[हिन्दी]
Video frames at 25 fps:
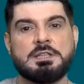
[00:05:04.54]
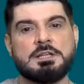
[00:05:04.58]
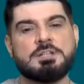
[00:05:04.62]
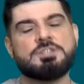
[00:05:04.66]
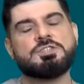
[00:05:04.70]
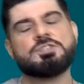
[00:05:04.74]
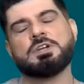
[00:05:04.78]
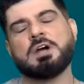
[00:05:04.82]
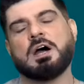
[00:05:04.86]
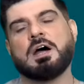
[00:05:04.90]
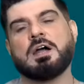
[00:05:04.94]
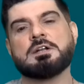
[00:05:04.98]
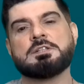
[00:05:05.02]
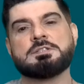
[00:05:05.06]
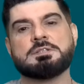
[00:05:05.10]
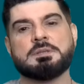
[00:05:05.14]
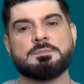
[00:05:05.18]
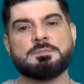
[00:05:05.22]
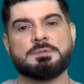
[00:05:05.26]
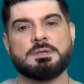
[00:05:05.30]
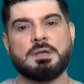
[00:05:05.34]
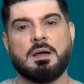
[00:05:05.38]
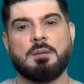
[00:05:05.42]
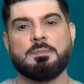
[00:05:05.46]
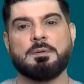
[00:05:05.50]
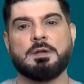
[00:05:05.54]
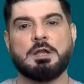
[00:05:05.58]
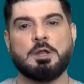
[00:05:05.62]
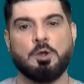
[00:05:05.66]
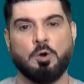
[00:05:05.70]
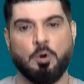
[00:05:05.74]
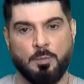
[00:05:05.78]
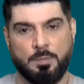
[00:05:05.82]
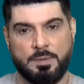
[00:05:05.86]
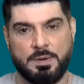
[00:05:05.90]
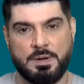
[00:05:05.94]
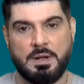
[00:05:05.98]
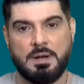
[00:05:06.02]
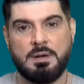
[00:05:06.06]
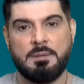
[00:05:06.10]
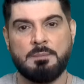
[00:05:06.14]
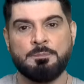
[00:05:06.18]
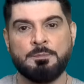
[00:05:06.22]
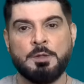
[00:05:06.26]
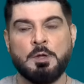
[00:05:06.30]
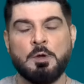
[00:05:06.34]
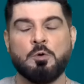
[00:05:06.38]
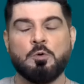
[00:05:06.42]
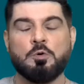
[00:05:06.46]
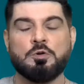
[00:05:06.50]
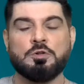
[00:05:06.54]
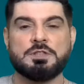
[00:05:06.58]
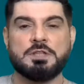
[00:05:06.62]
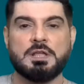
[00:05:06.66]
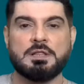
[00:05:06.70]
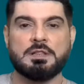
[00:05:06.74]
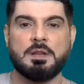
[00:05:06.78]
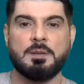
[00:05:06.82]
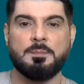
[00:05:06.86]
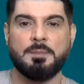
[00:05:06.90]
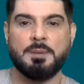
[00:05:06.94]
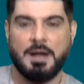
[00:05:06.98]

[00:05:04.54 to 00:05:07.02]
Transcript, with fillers: से चार चमचे आपने लिए उपटन उसके अंदर